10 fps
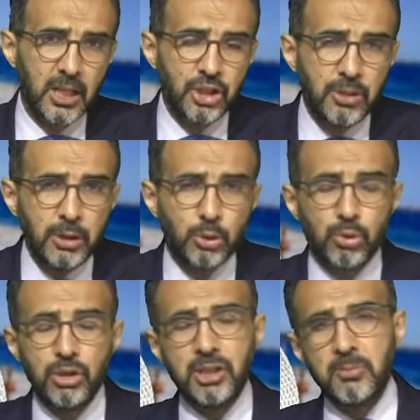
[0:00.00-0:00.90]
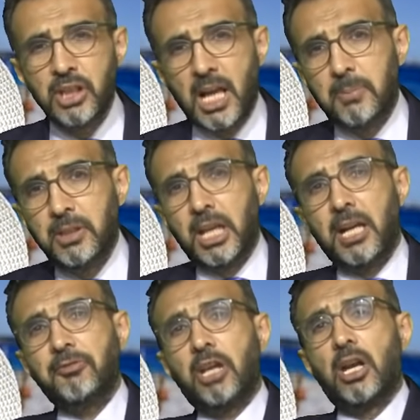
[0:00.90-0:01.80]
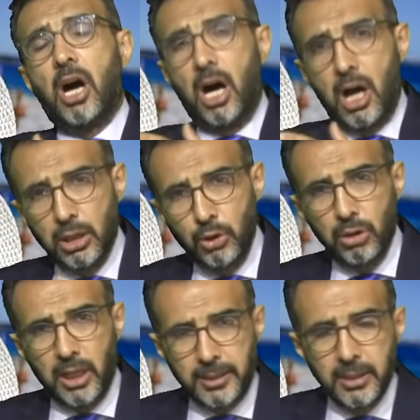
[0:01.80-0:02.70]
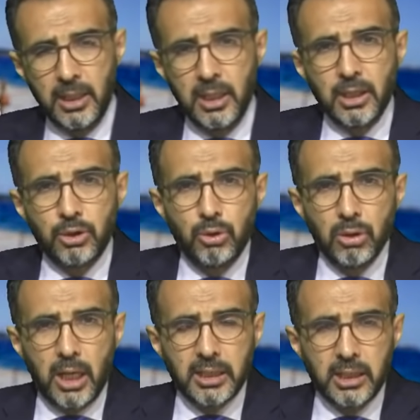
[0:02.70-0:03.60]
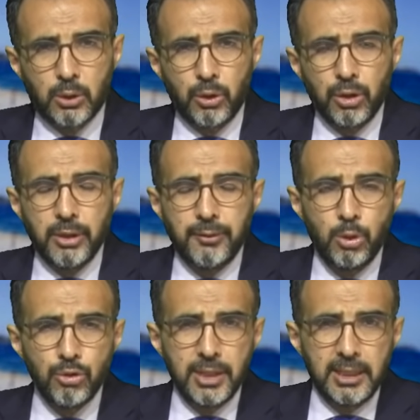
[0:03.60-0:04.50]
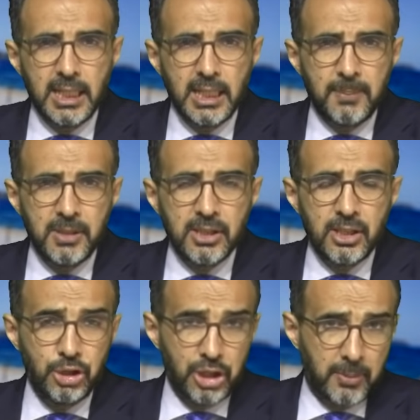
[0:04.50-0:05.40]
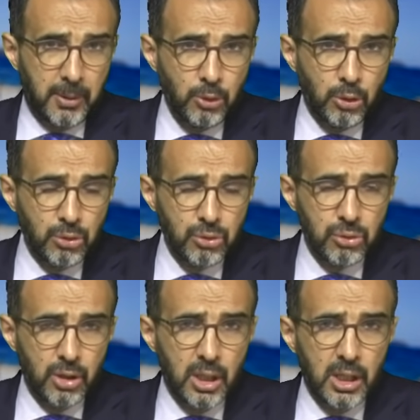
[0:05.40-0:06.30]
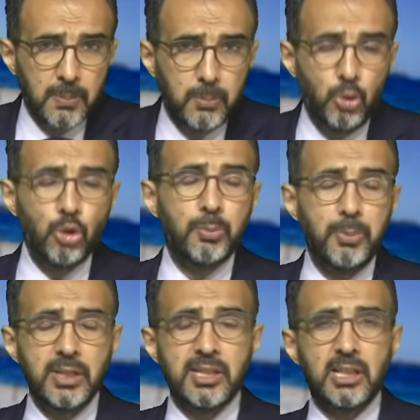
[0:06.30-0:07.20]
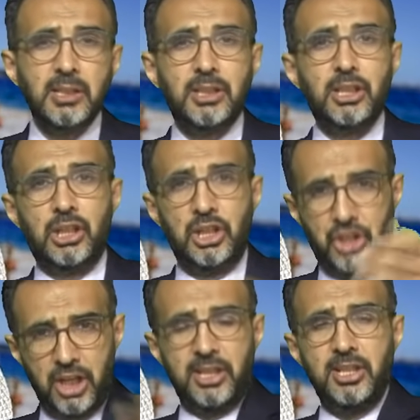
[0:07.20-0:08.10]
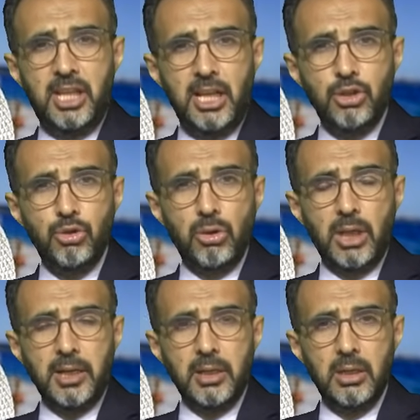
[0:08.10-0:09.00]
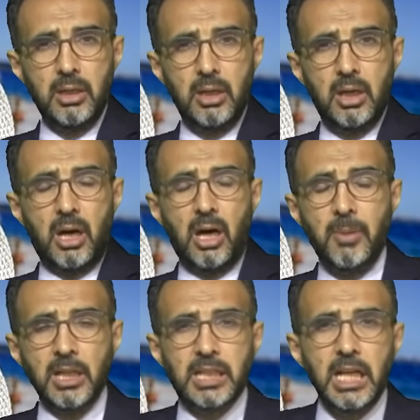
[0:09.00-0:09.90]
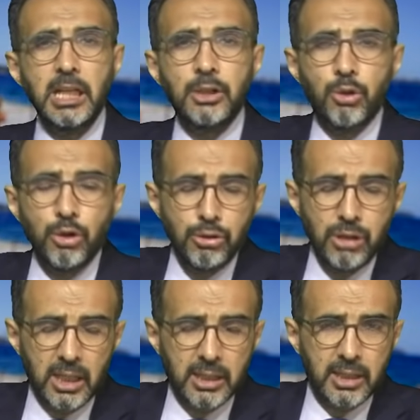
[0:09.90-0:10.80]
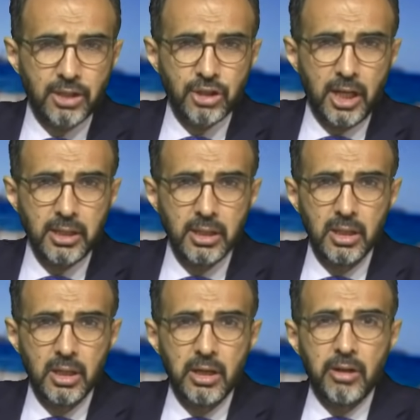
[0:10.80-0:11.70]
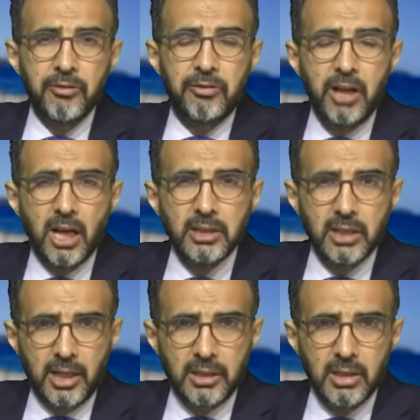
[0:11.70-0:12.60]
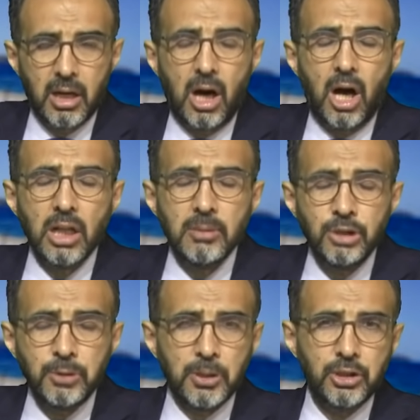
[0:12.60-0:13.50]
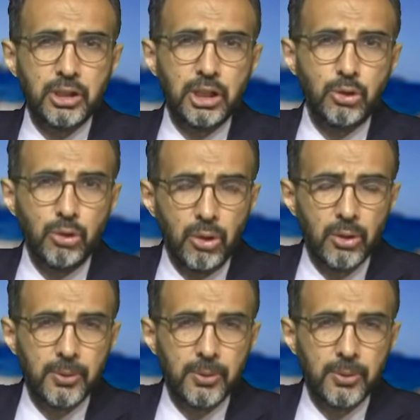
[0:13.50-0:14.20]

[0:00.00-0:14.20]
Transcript: Şimdi turizmciler bir taraftan ağlıyorlar. Diyorlar ki koronavirüs nedeniyle biz iş yapamıyoruz. Büyük bir sıkıntının içerisindeyiz diyorlar. Ama gelin görün ki arkadaşlar fiyatlar almış başını gidiyor.